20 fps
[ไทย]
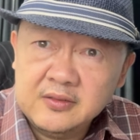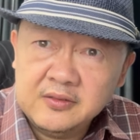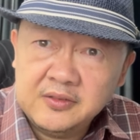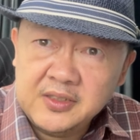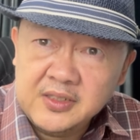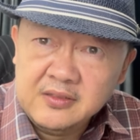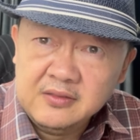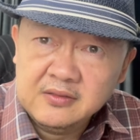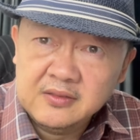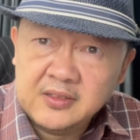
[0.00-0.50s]

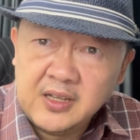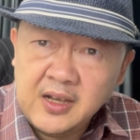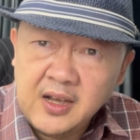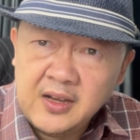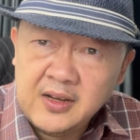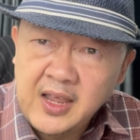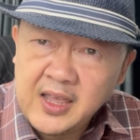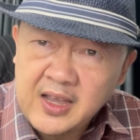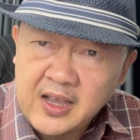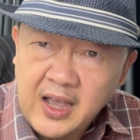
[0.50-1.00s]
ซึ่งเธอ
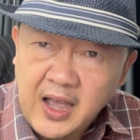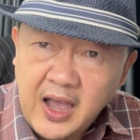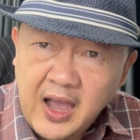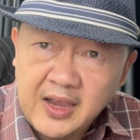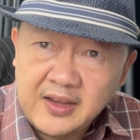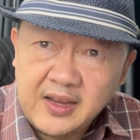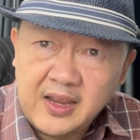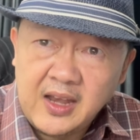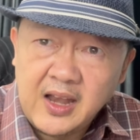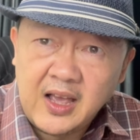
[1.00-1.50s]
ได้ขาย
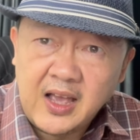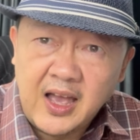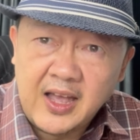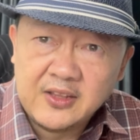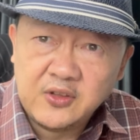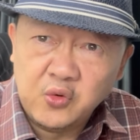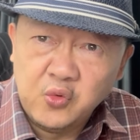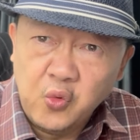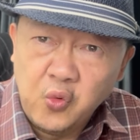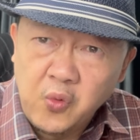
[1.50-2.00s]
ในราคา
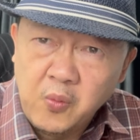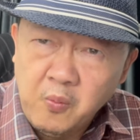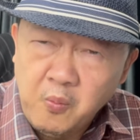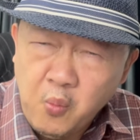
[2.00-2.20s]
ถูก